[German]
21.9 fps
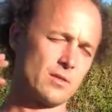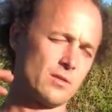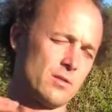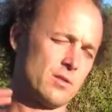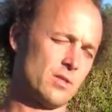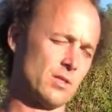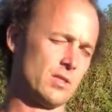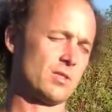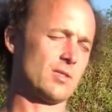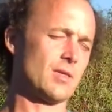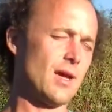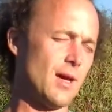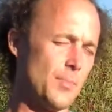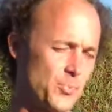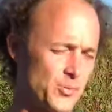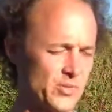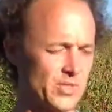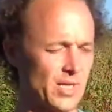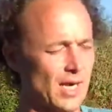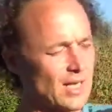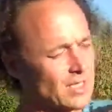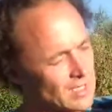dich
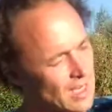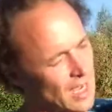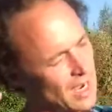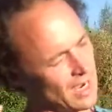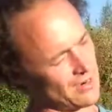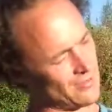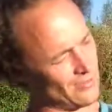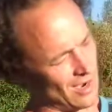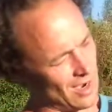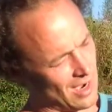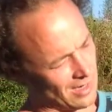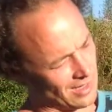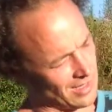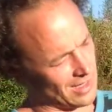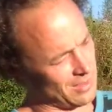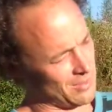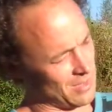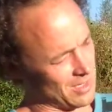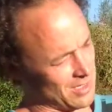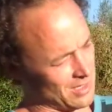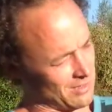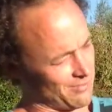selbst als einen
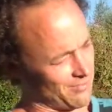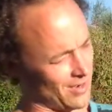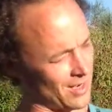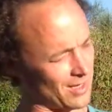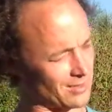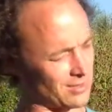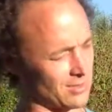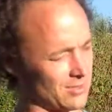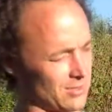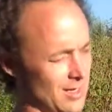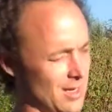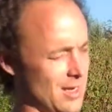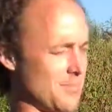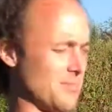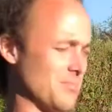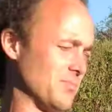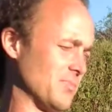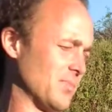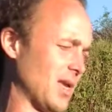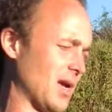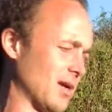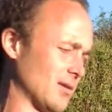wahrnehmend
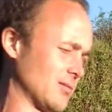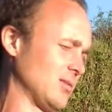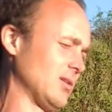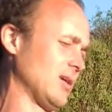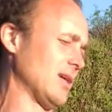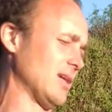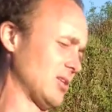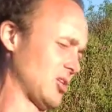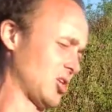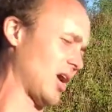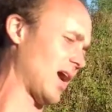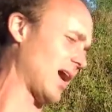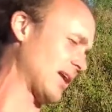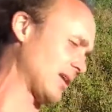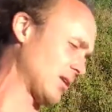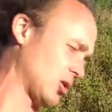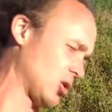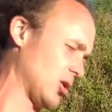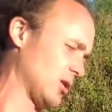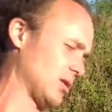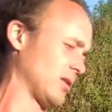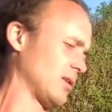wahrzunehmen, der sich
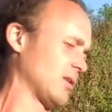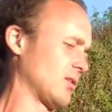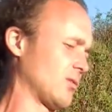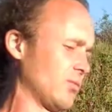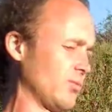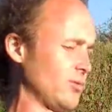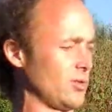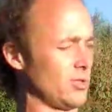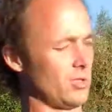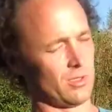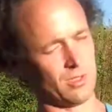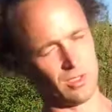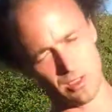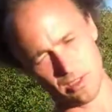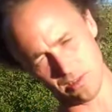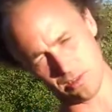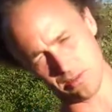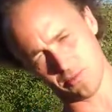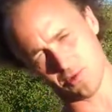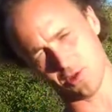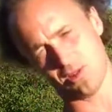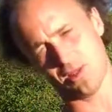entscheiden könnte zwischen
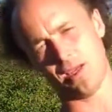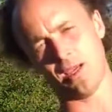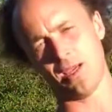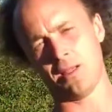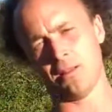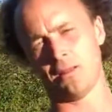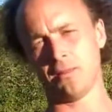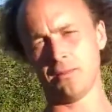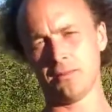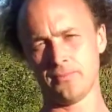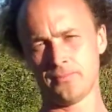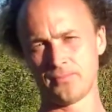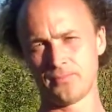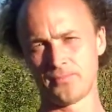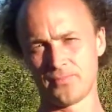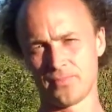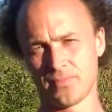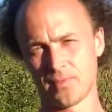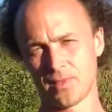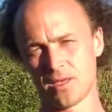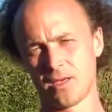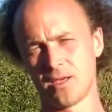diesem und jenem,
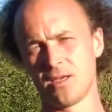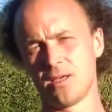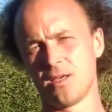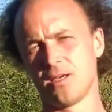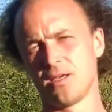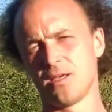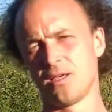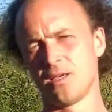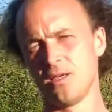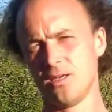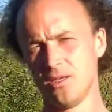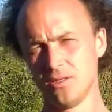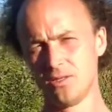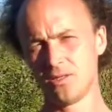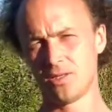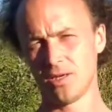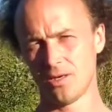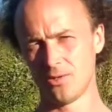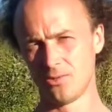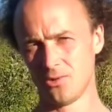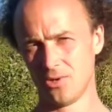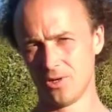ist
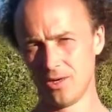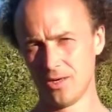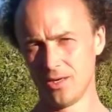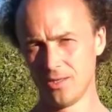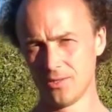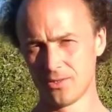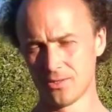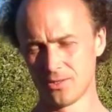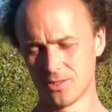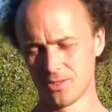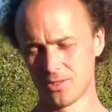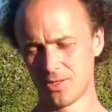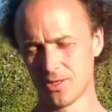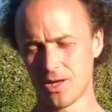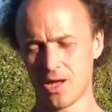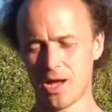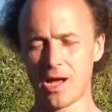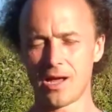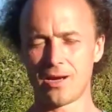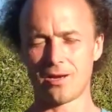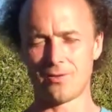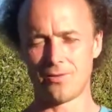ja nur
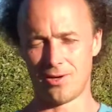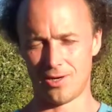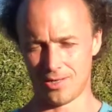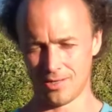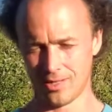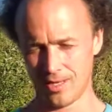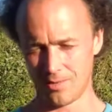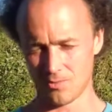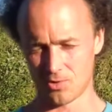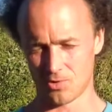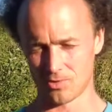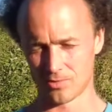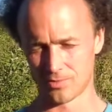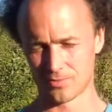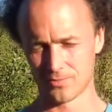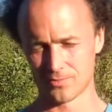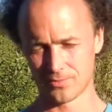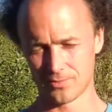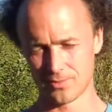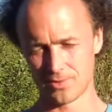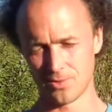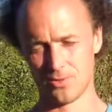eine Wahrnehmung
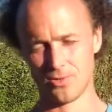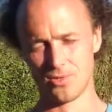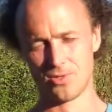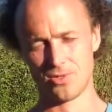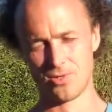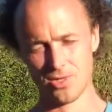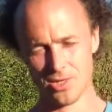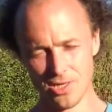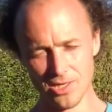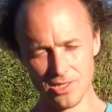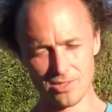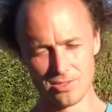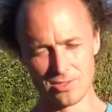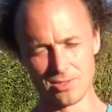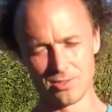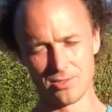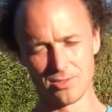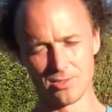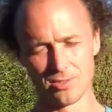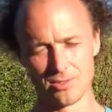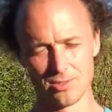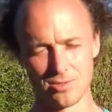und nicht
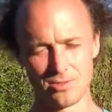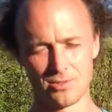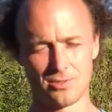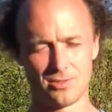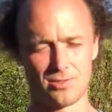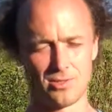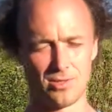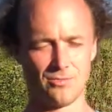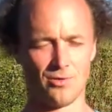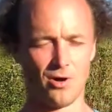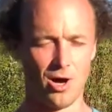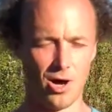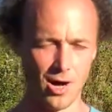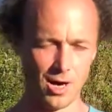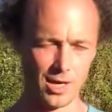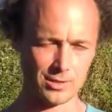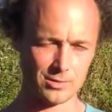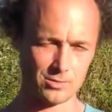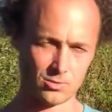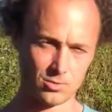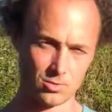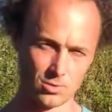die
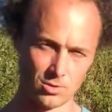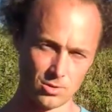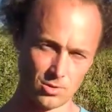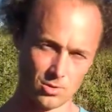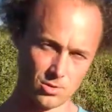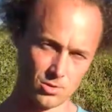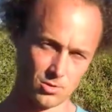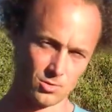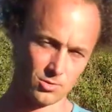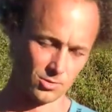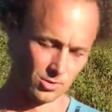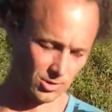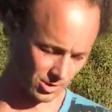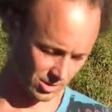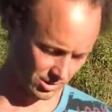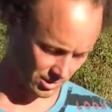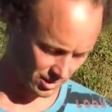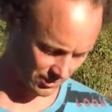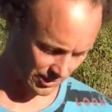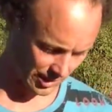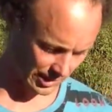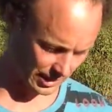Wahrheit und
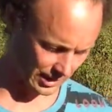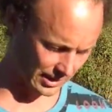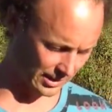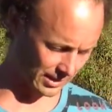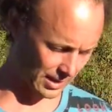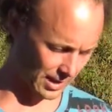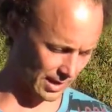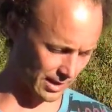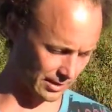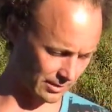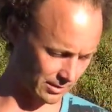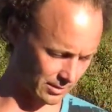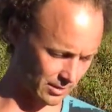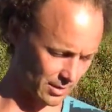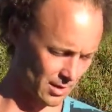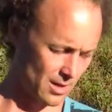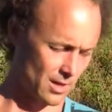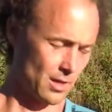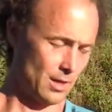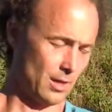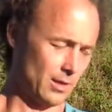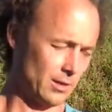nicht die Wirklichkeit.
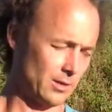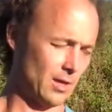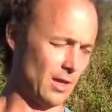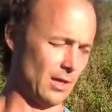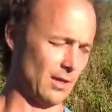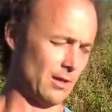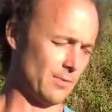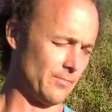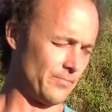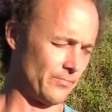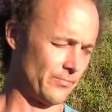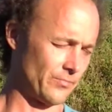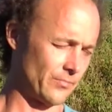Denn